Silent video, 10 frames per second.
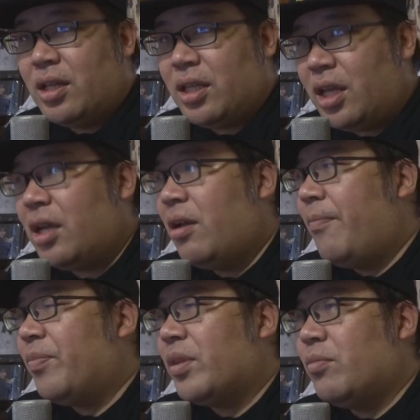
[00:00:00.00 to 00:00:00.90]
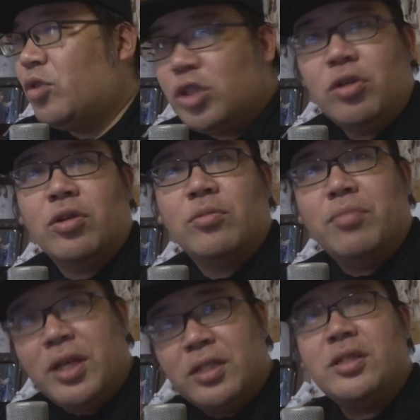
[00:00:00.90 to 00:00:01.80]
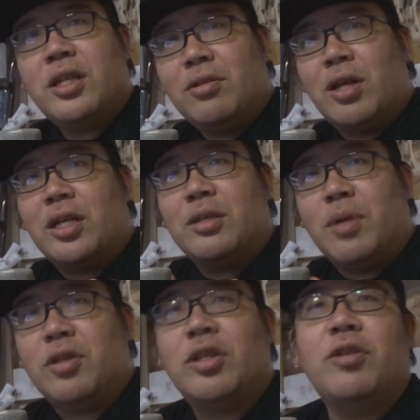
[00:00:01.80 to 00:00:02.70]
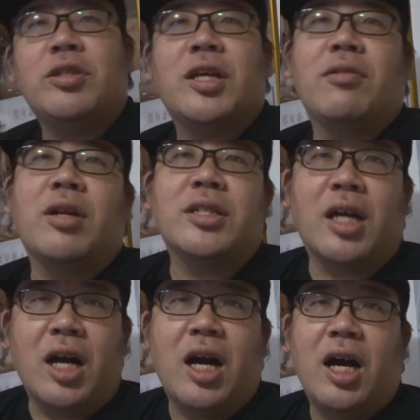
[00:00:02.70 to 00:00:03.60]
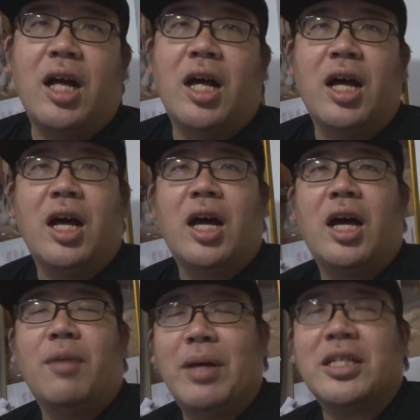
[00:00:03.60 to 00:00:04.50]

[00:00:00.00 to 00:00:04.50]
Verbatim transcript: でもちろんベースになるのは今言ったように桜坂あ、